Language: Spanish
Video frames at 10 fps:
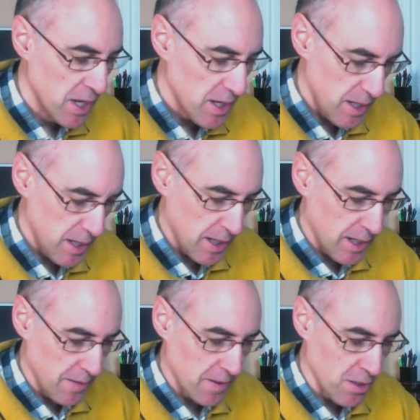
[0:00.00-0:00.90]
eh,
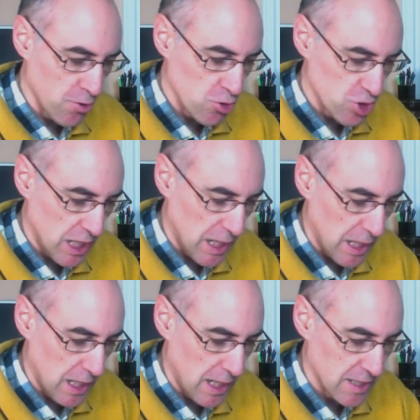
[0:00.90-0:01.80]
irnos a
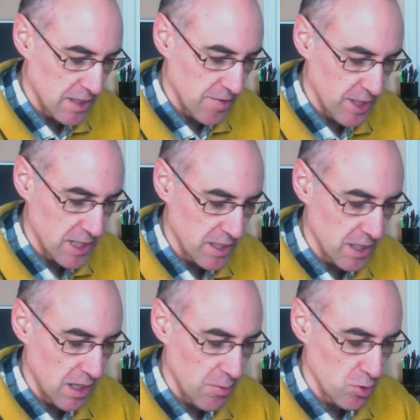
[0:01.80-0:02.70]
las escenas,
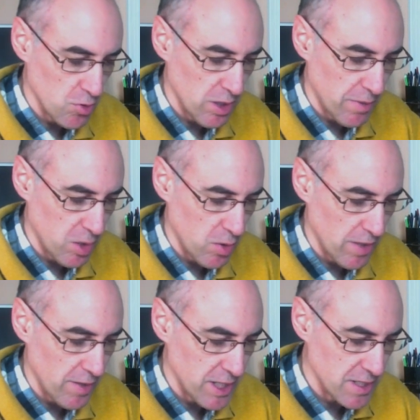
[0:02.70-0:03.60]
aquí al botón de abajo a la
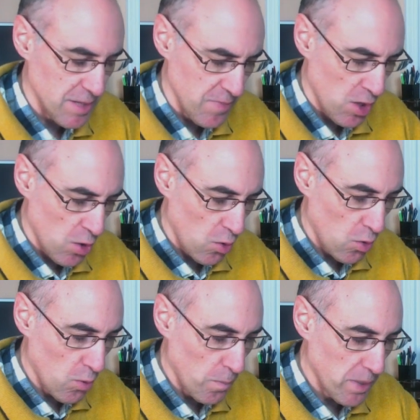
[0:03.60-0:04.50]
derecha,
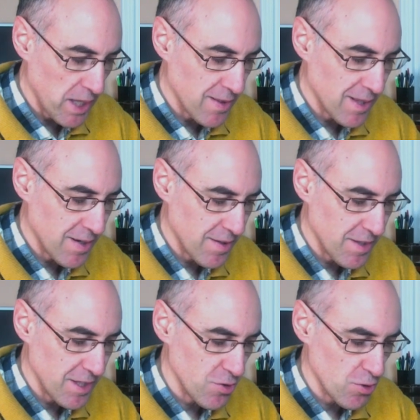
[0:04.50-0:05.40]
o bien desde
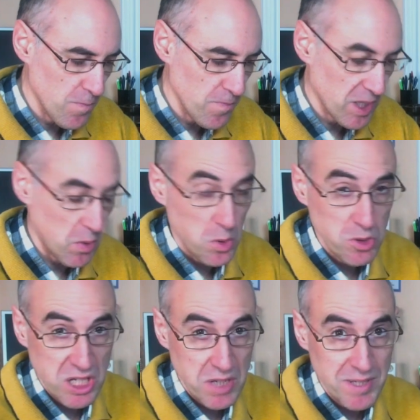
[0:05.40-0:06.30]
dentro, que luego no
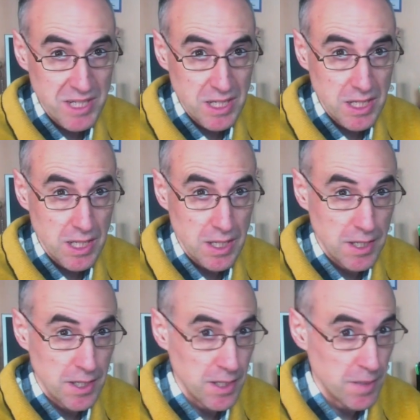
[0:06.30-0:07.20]
sé qué pasa
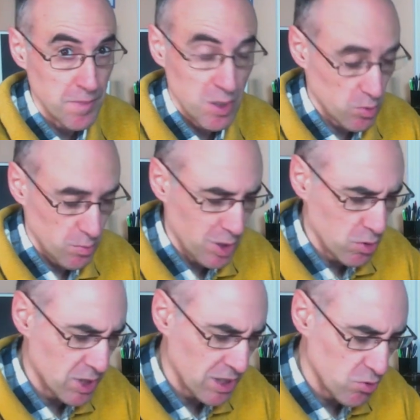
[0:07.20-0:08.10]
que eh, me, lo,
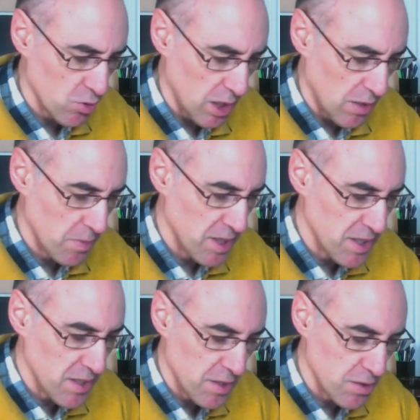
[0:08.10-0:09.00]
trastoca, bien
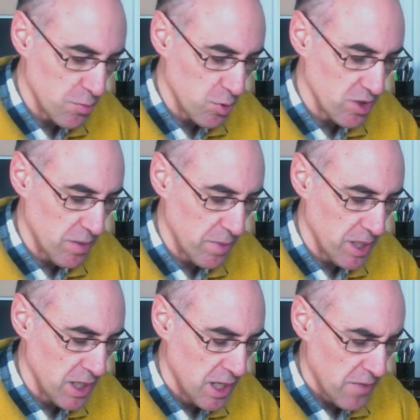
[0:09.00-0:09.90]
desde dentro pues
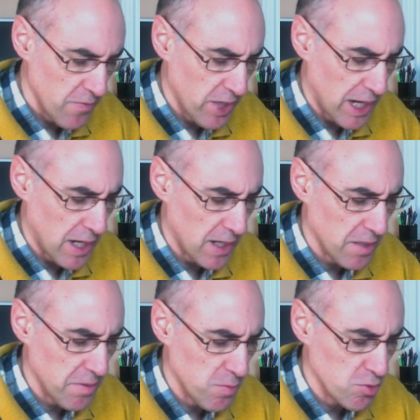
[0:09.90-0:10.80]
también darle, aquí
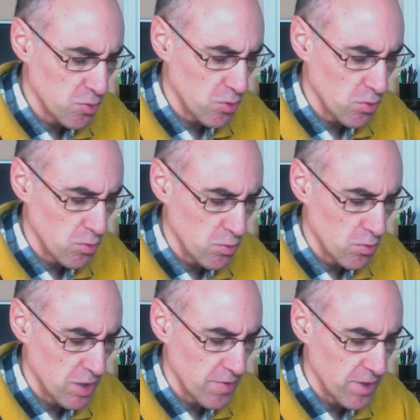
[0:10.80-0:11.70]
vemos un,
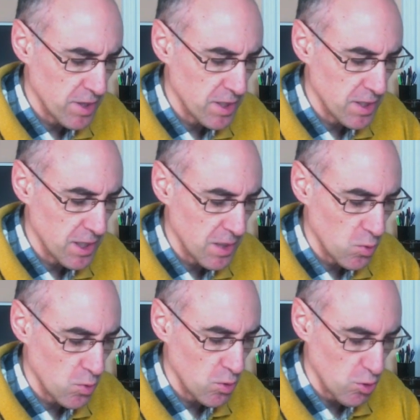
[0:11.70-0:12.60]
excedente de
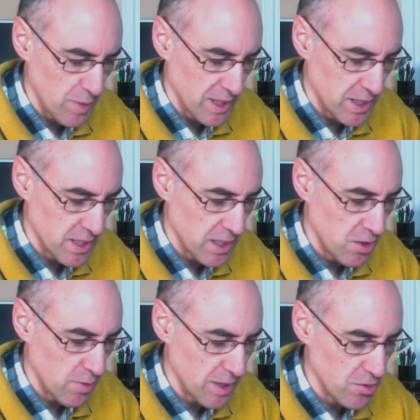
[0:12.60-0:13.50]
1,3
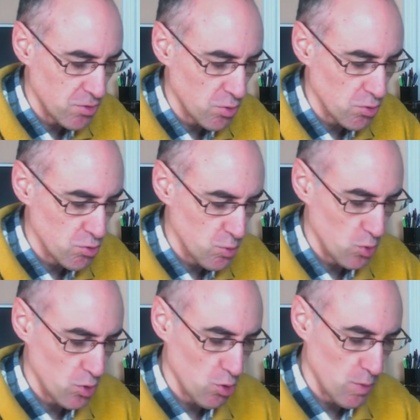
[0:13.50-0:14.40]
kilovatios, un consumo de
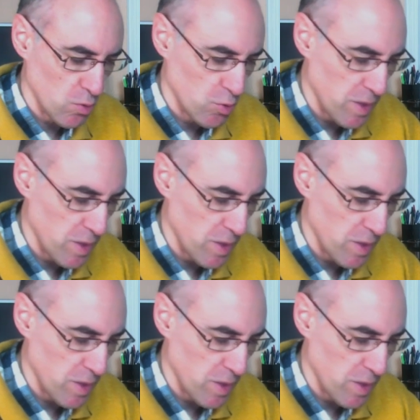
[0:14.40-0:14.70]
1,1. Bien,